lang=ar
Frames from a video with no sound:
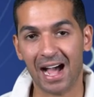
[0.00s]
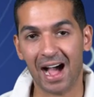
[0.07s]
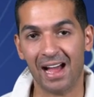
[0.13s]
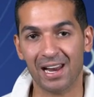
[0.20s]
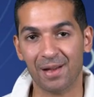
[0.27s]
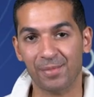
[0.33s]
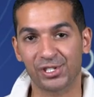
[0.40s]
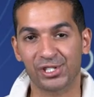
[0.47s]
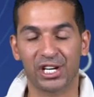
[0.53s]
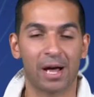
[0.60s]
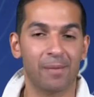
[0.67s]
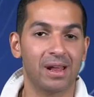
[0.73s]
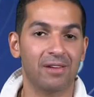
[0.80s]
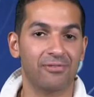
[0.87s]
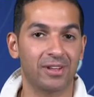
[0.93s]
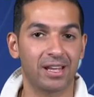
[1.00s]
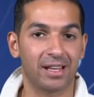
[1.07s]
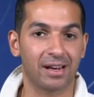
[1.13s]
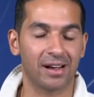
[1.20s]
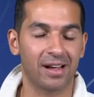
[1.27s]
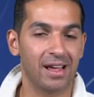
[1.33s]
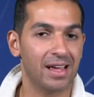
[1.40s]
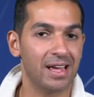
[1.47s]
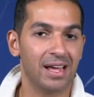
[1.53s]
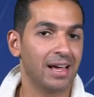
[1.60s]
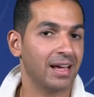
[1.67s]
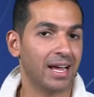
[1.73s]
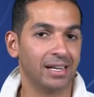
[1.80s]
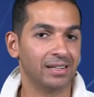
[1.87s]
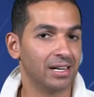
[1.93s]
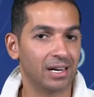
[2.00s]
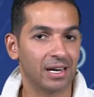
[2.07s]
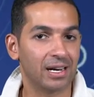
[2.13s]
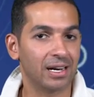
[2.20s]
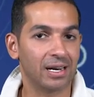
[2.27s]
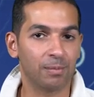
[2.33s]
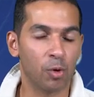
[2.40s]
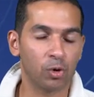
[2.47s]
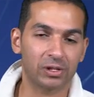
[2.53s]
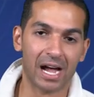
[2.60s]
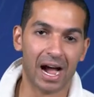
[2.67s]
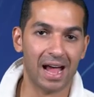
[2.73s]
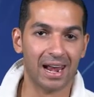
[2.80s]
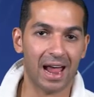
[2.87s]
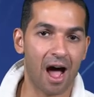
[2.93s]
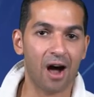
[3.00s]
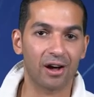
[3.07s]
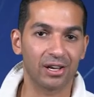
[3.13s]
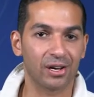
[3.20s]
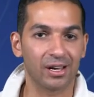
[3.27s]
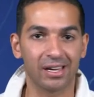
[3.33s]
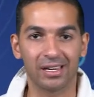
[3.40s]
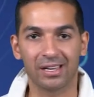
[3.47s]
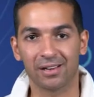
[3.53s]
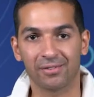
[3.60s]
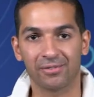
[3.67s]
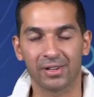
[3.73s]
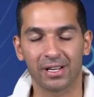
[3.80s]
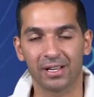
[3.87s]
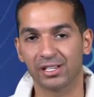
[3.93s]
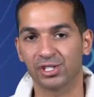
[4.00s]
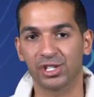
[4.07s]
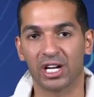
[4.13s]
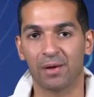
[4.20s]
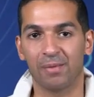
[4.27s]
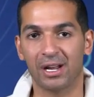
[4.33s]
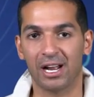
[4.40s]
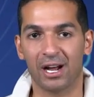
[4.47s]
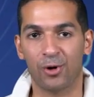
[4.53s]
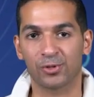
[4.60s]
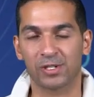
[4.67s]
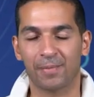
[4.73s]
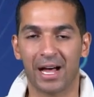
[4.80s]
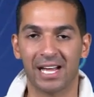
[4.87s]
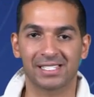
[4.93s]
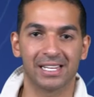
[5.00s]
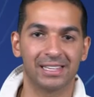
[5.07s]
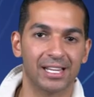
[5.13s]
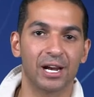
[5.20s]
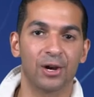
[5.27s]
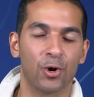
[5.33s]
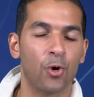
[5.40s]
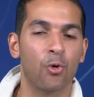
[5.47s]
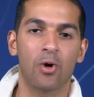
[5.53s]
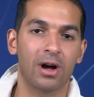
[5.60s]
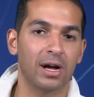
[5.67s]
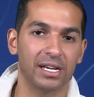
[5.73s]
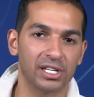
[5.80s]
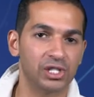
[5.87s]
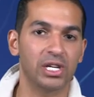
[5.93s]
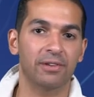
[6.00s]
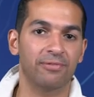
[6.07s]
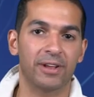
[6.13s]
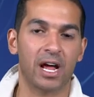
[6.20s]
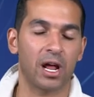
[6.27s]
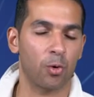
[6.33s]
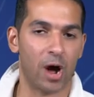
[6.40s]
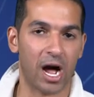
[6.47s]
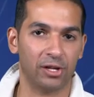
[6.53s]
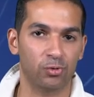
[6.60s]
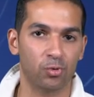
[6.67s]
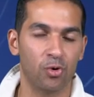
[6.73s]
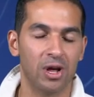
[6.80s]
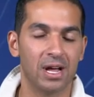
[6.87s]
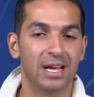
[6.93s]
اعلى من شيكابالا فيريرا كان المتعه الحقيقيه في شيكابالا حسام حسن ده اللي هو يشيل فرقه لوحده